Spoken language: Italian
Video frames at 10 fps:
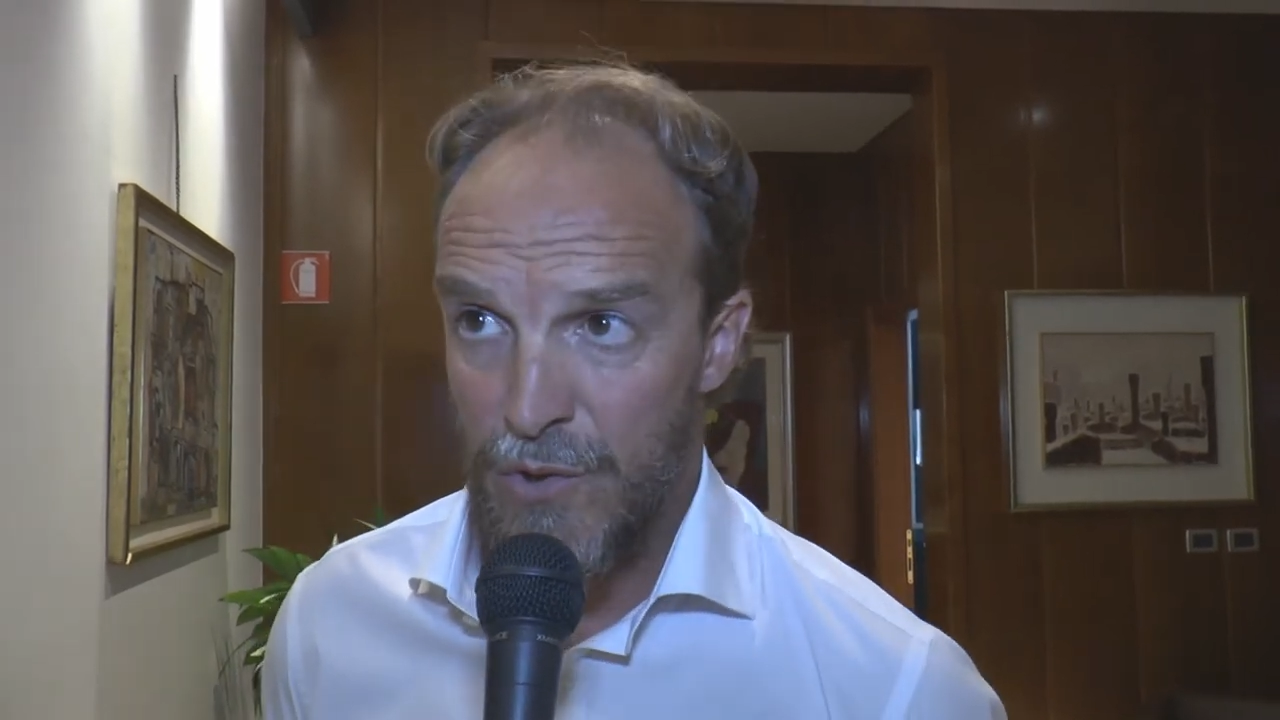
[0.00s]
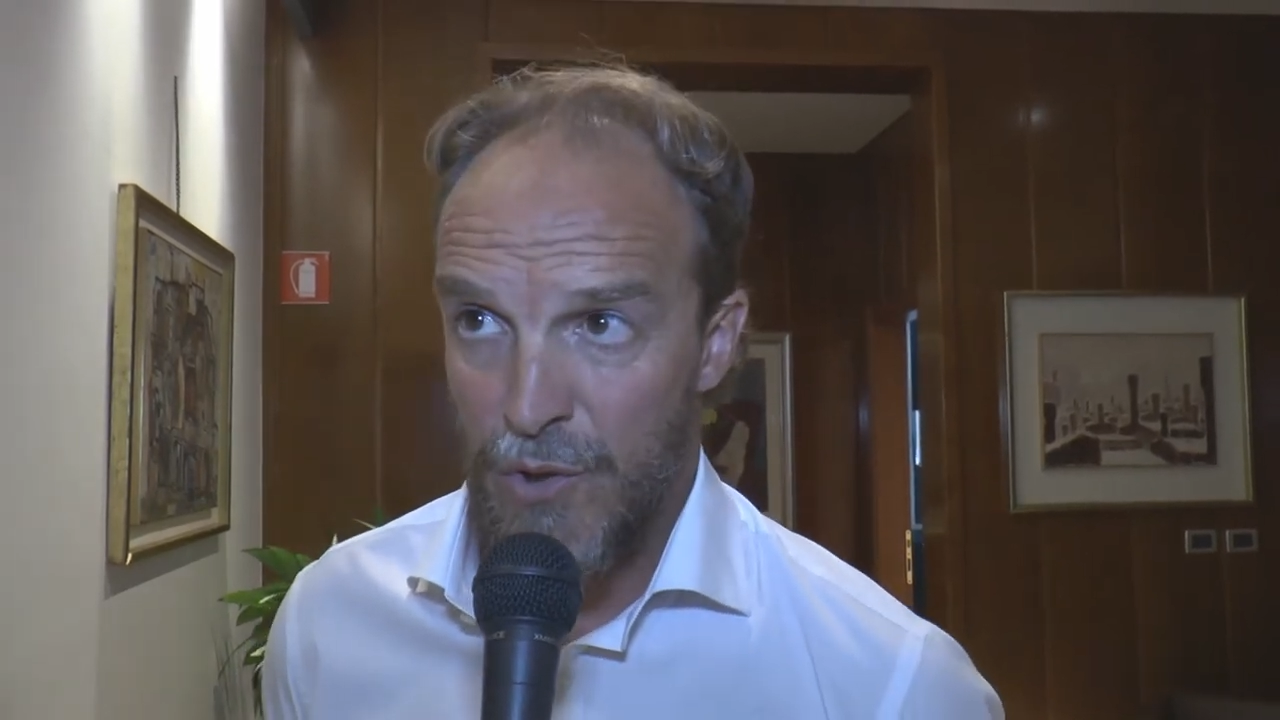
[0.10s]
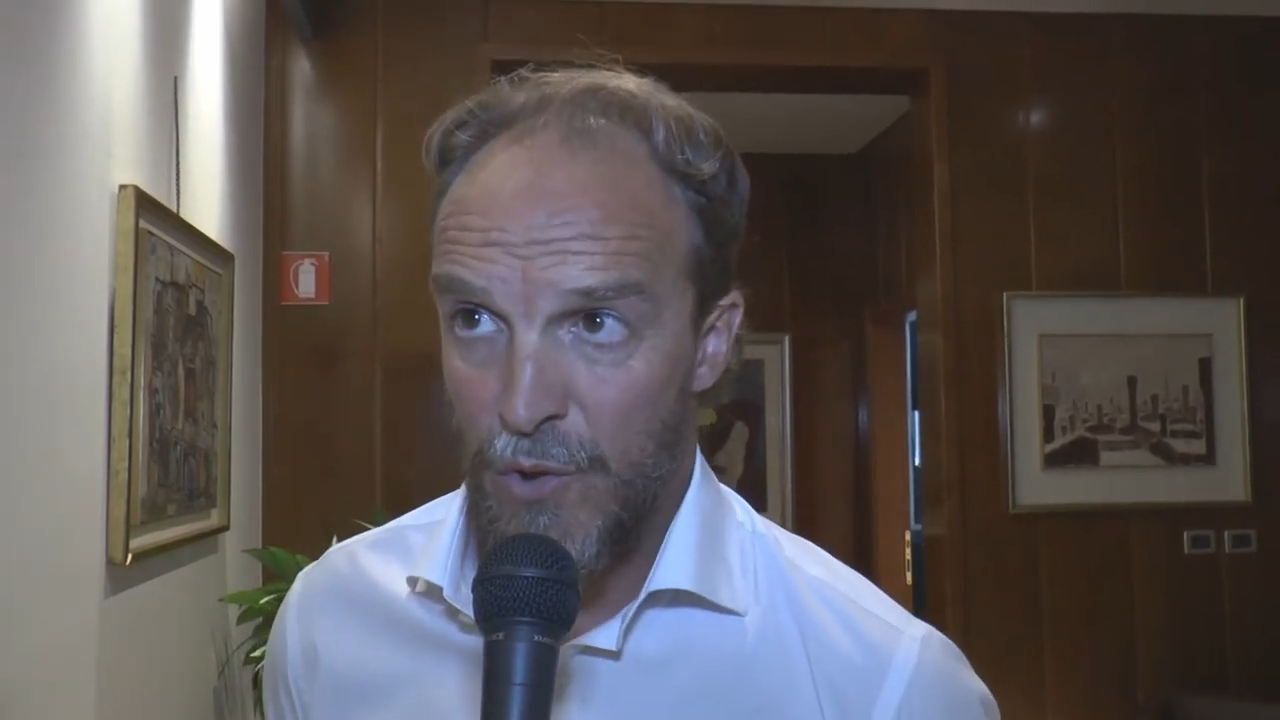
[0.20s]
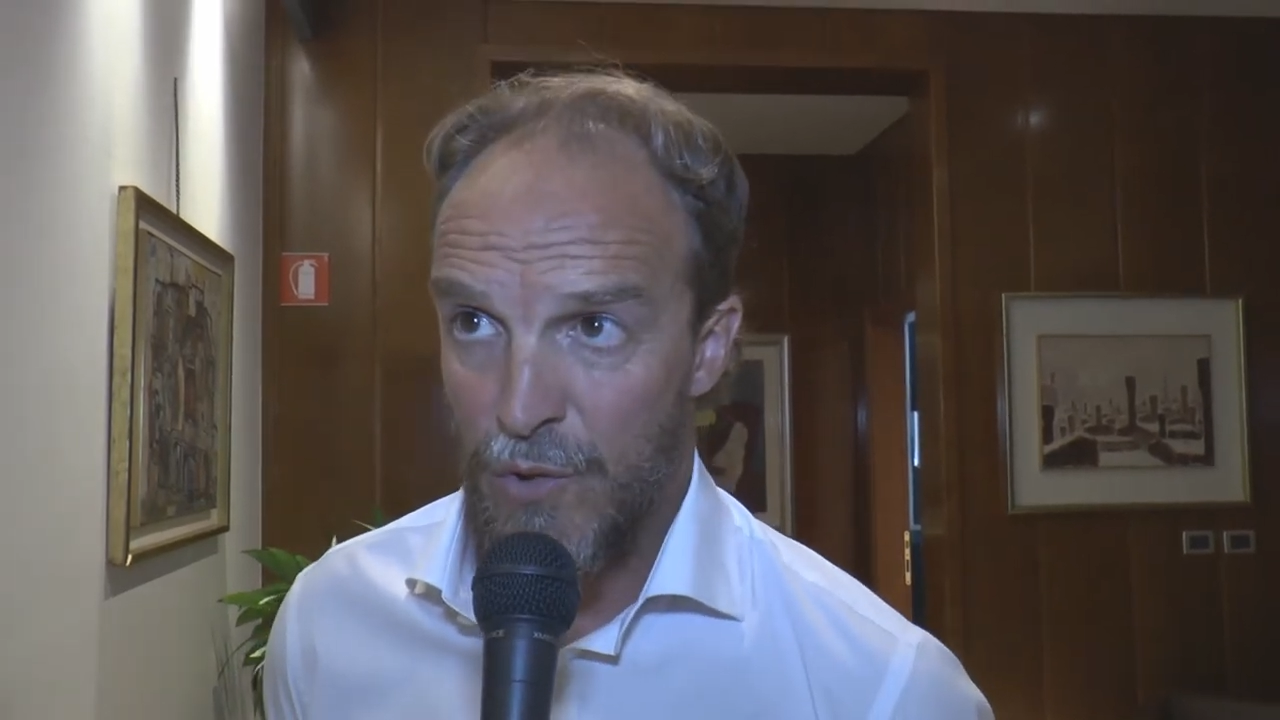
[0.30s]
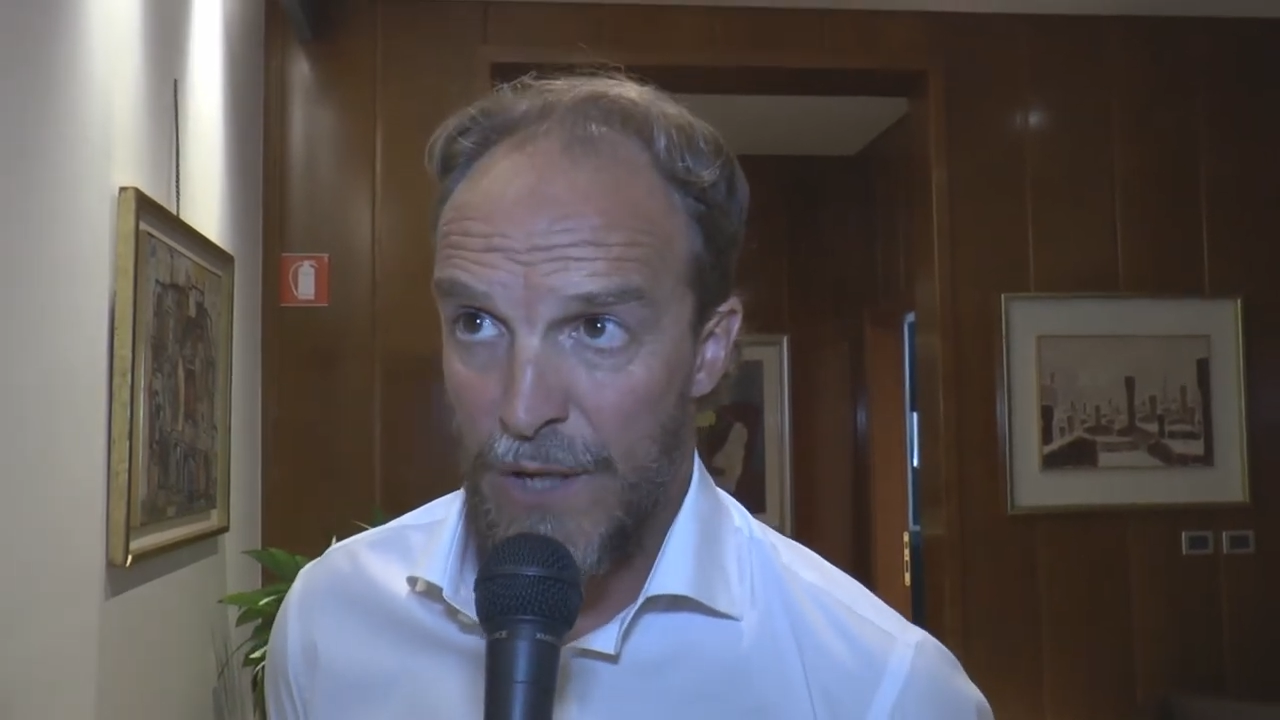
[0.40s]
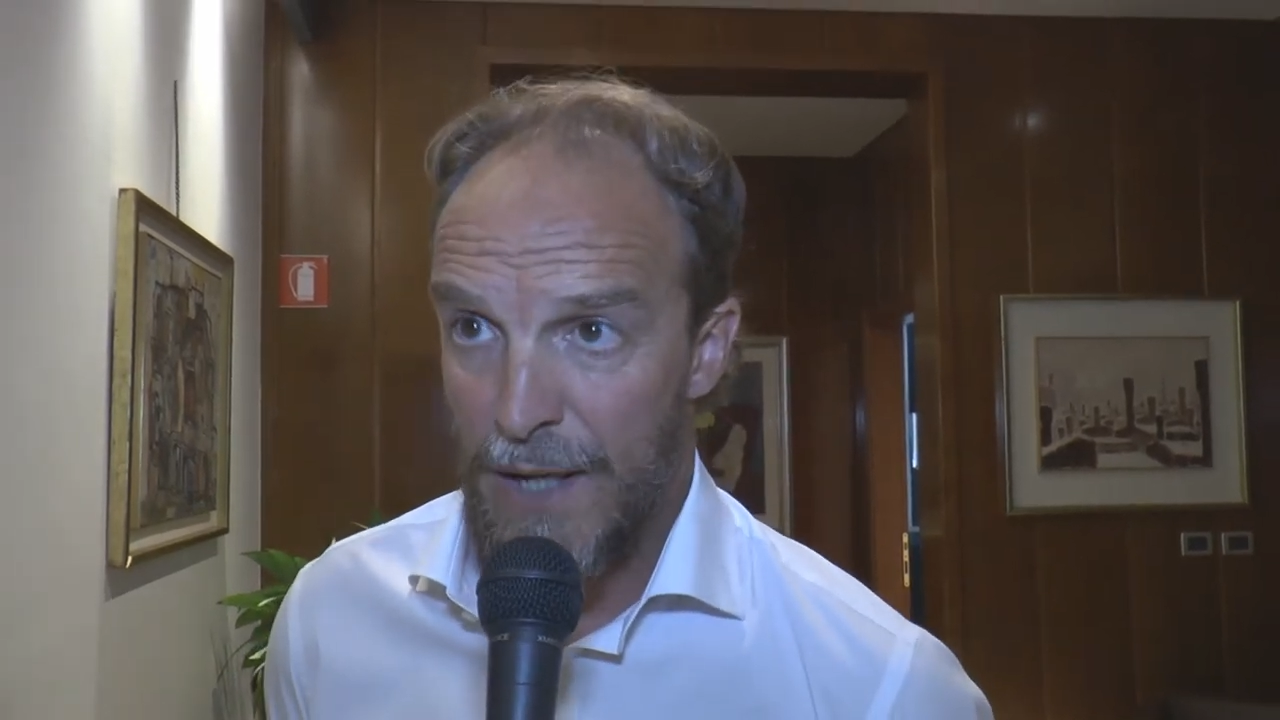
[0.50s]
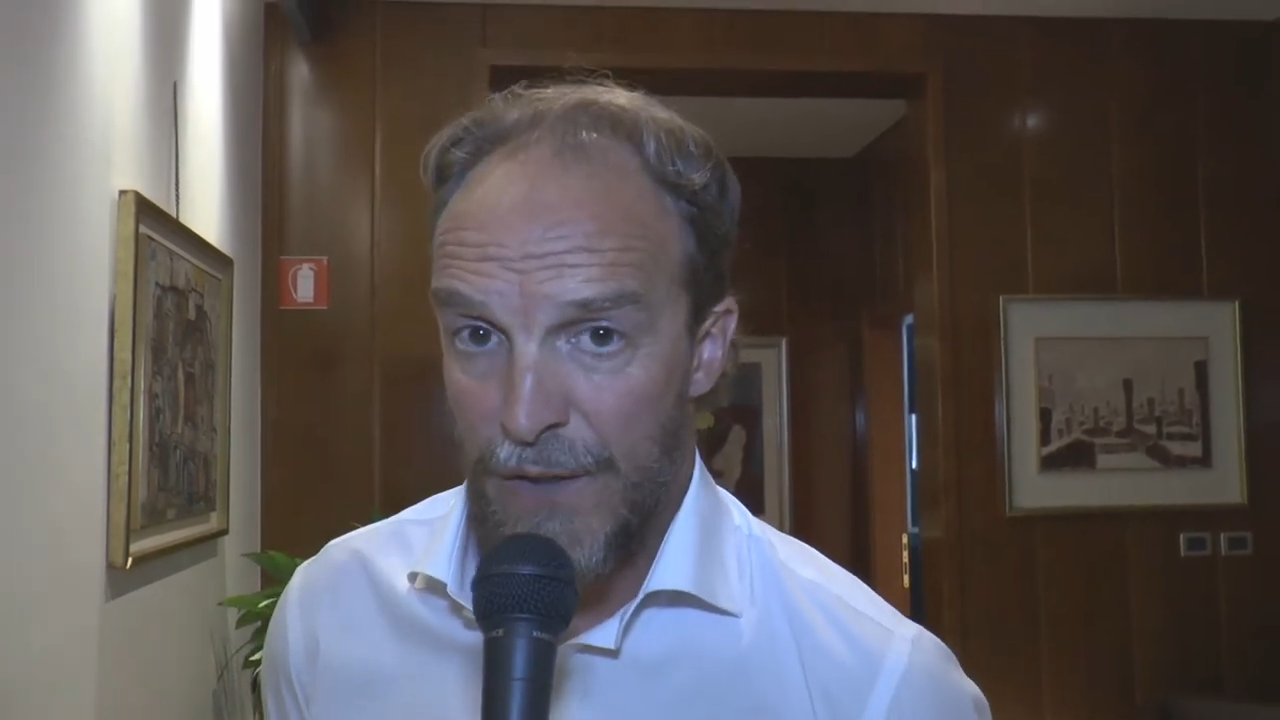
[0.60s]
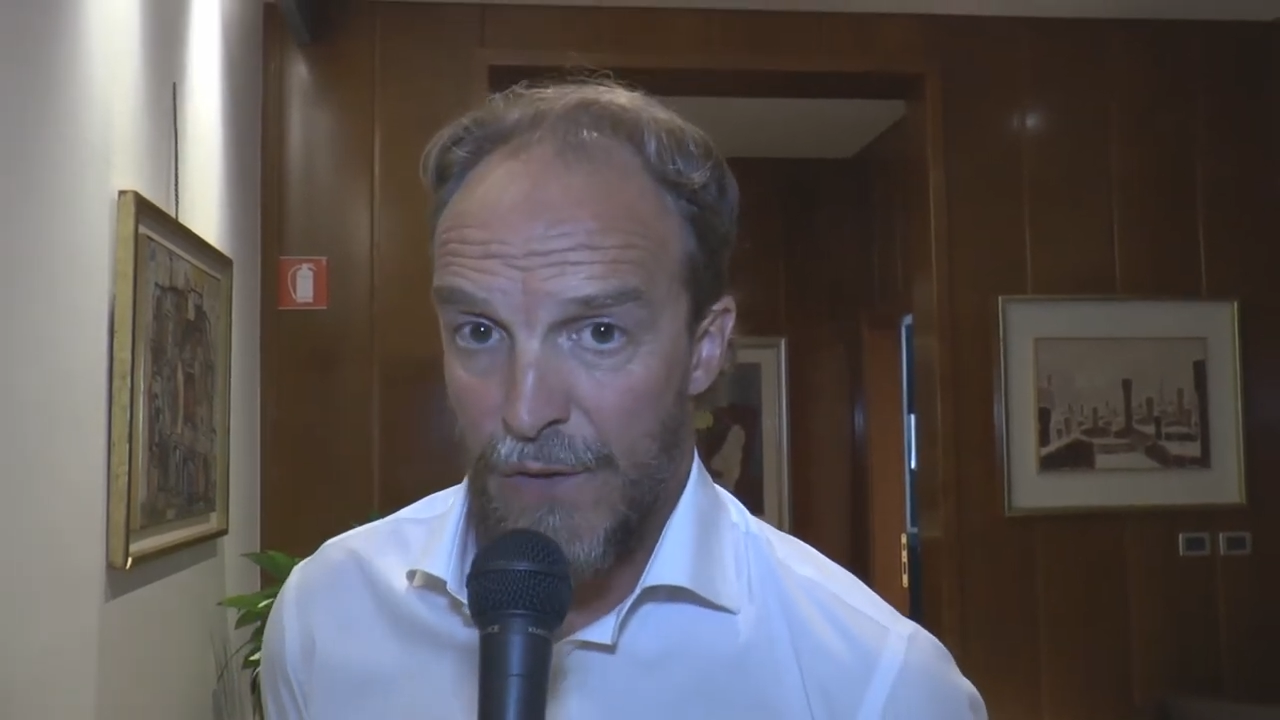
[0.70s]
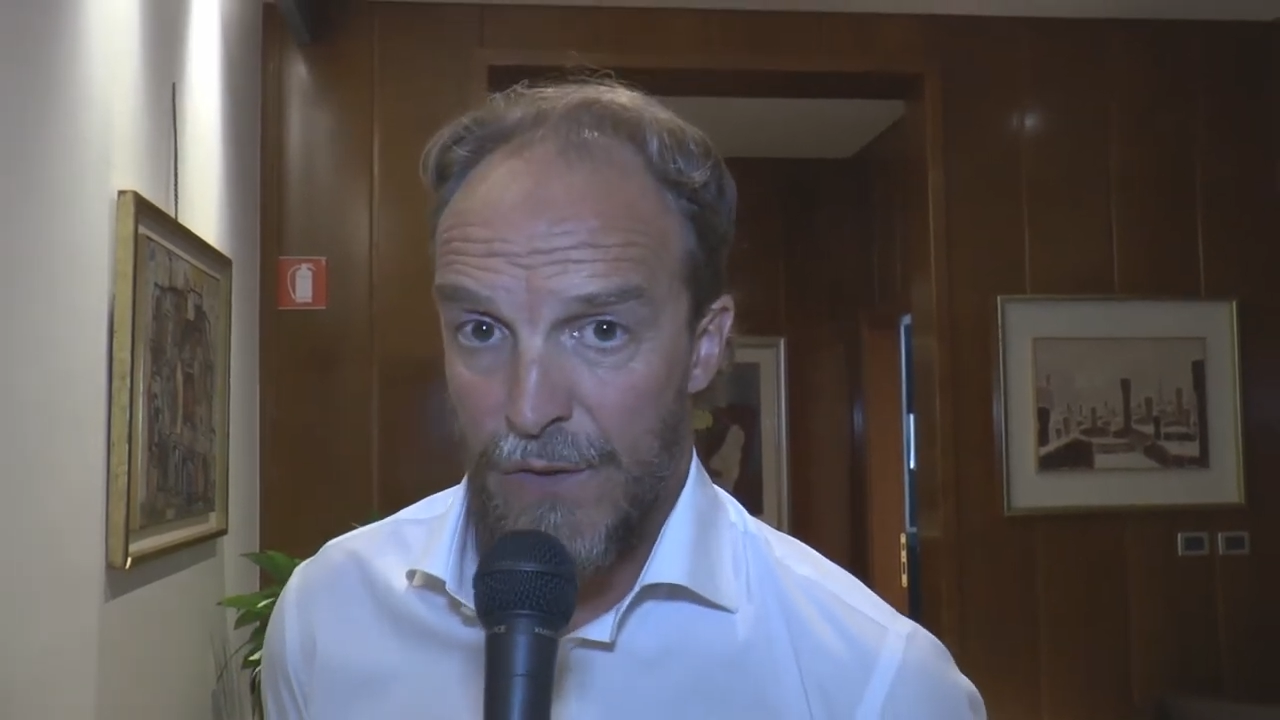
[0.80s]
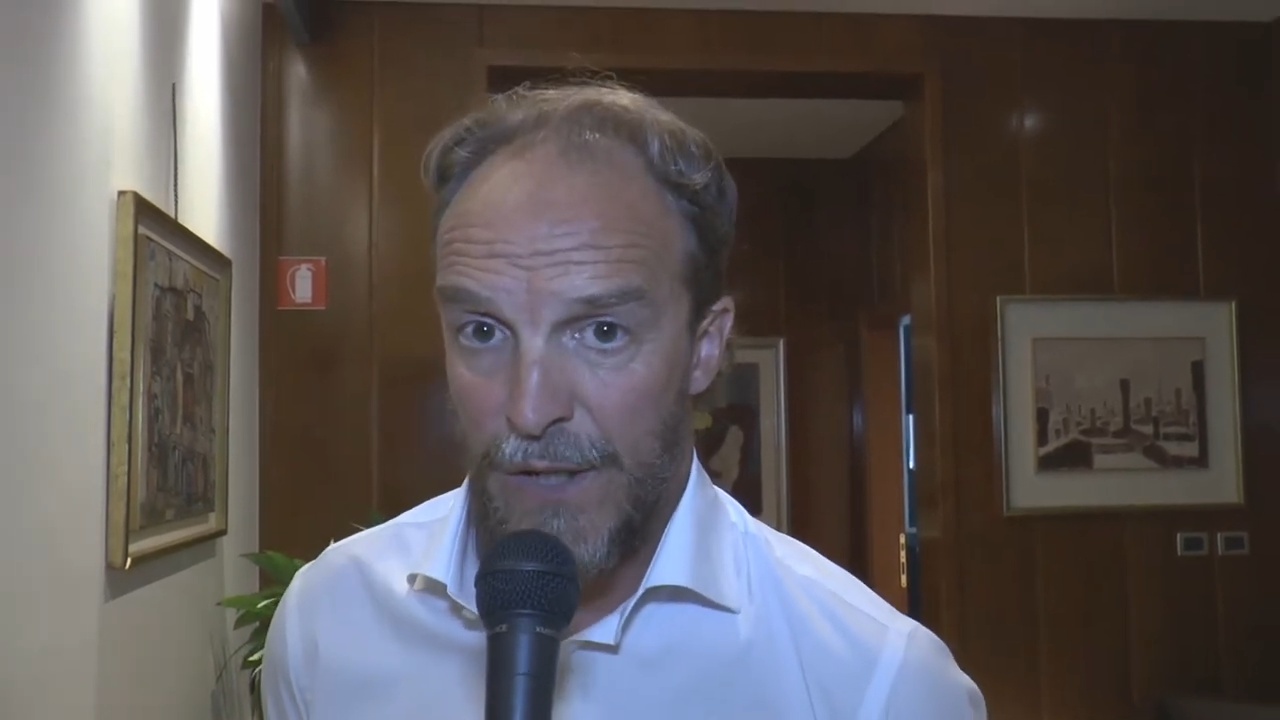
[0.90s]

sotto contratto,